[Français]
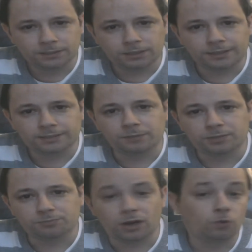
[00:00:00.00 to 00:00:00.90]
Hein, c'est un petit
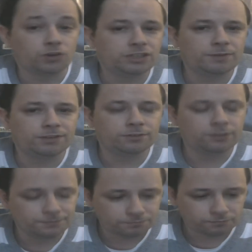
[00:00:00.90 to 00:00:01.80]
peu la routine
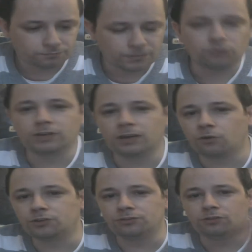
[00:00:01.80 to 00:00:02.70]
maintenant. En tout cas,
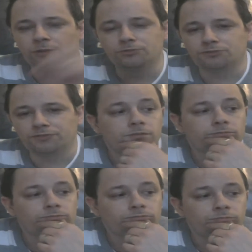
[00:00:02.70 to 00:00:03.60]
continue comme tu le fais.
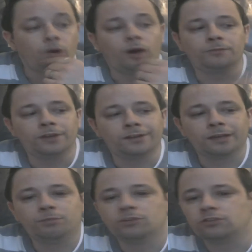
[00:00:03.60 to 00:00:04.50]
Bon, en même temps, il y a très
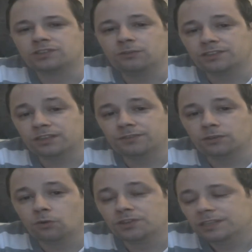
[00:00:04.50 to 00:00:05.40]
peu de chances qu'ils voient cette
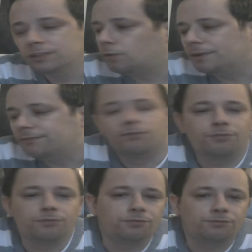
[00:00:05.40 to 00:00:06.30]
vidéo aussi, non, mais faut,
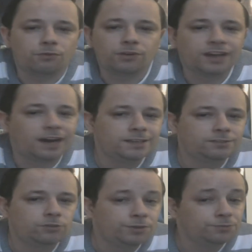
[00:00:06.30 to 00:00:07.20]
faut, faut, faut être réaliste
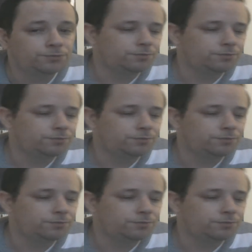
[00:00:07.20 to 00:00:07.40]
deux minutes.